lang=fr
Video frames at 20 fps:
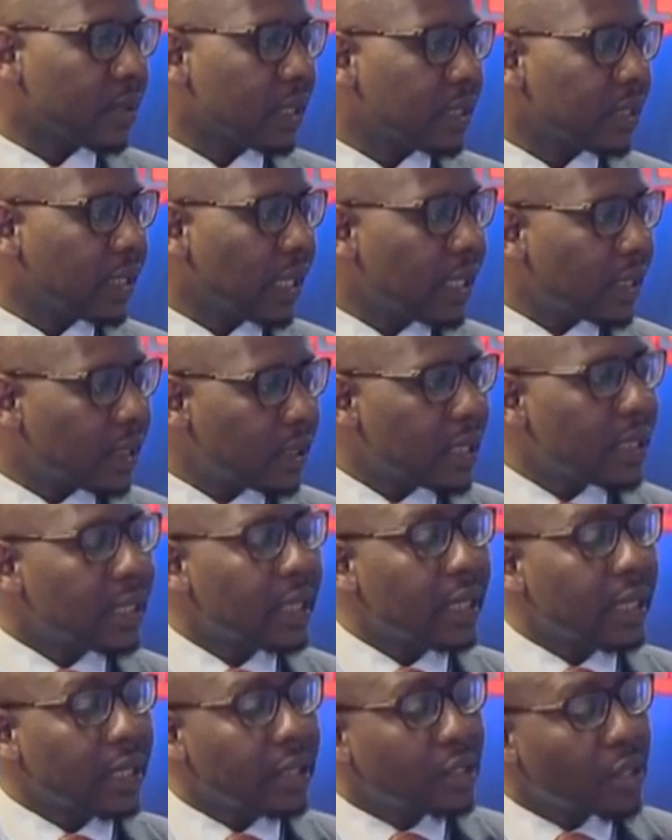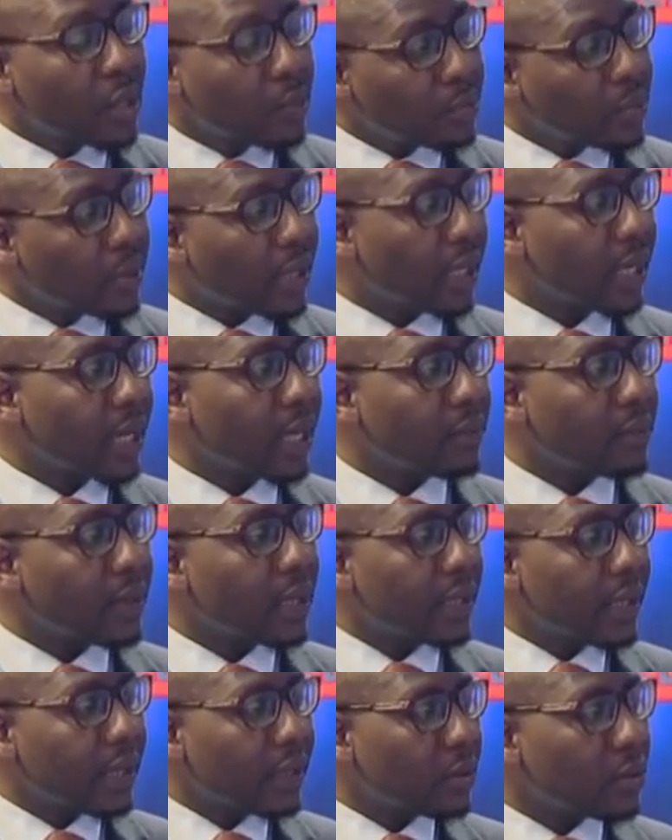fondamentale et depuis
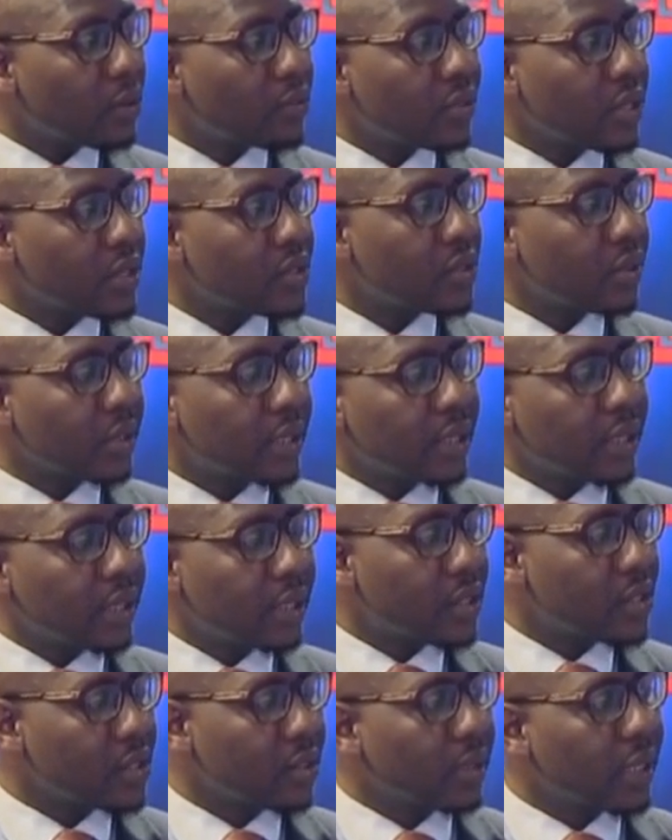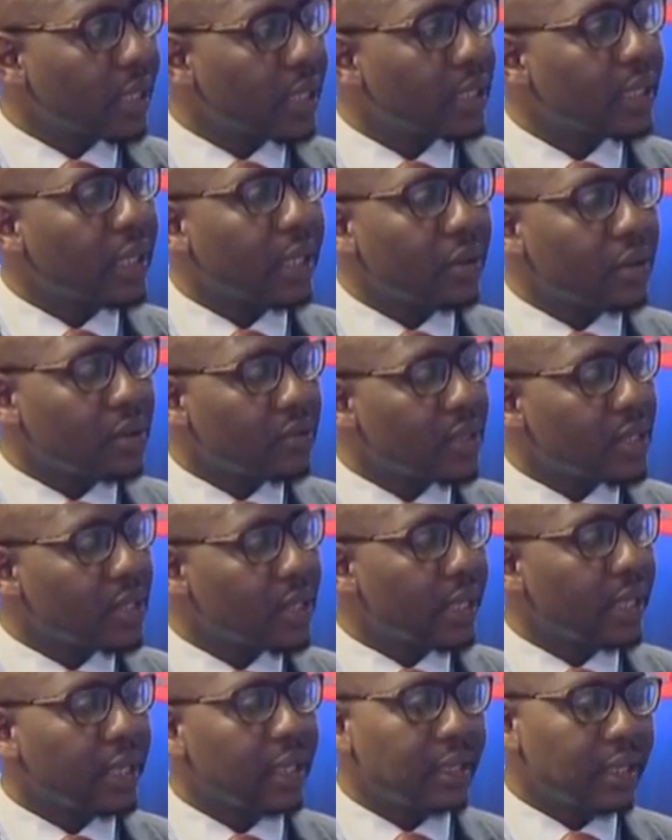également les conventions internationales et,
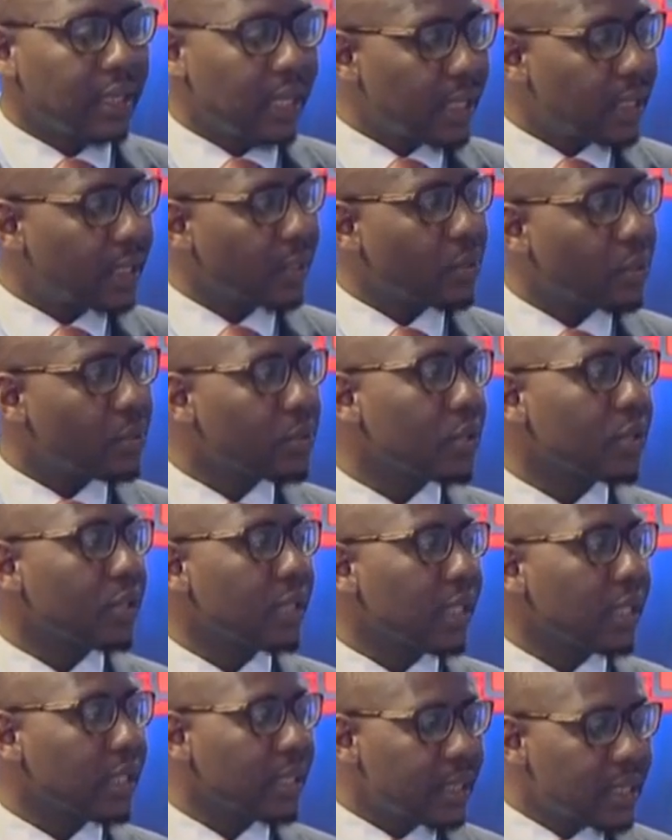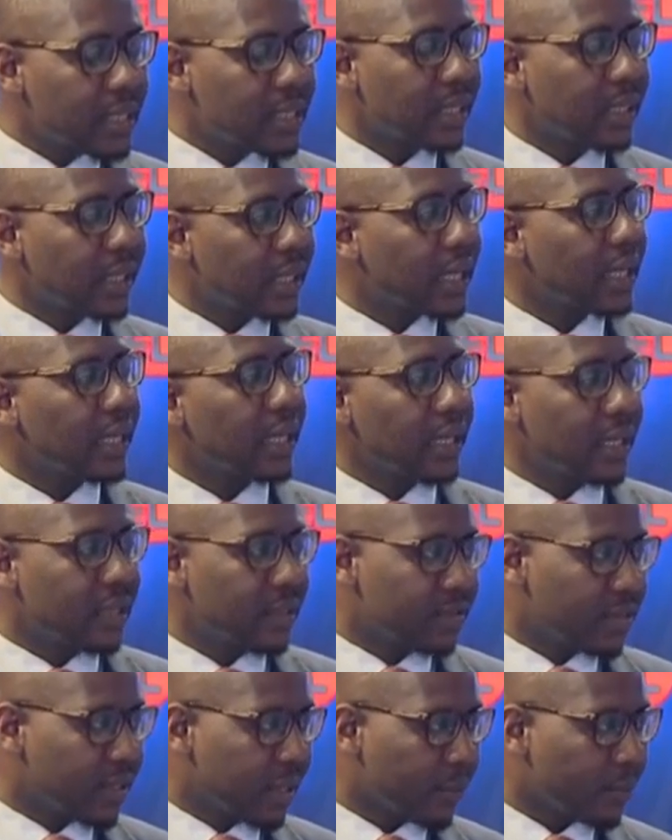et traités communautaires que le Sénégal
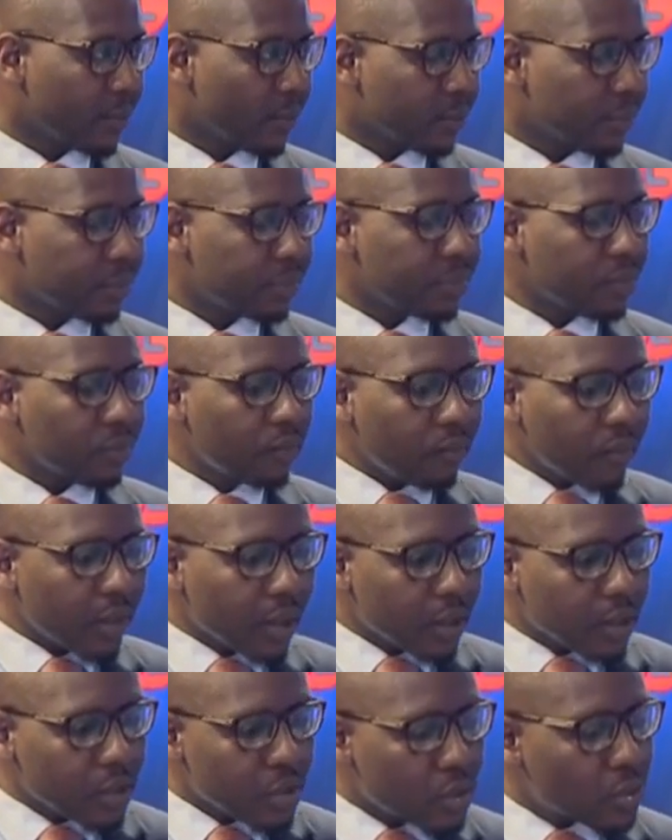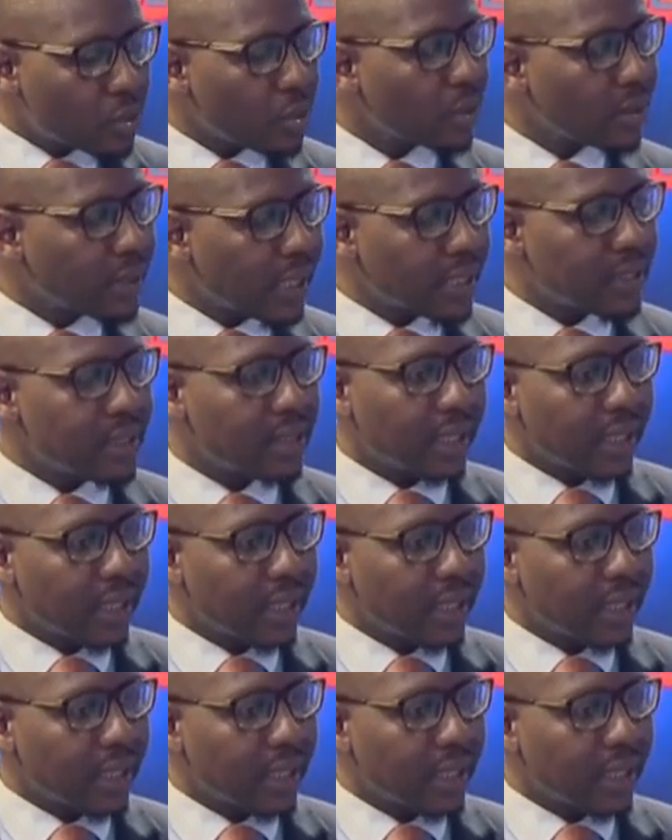a ratifiés. Jusqu'aux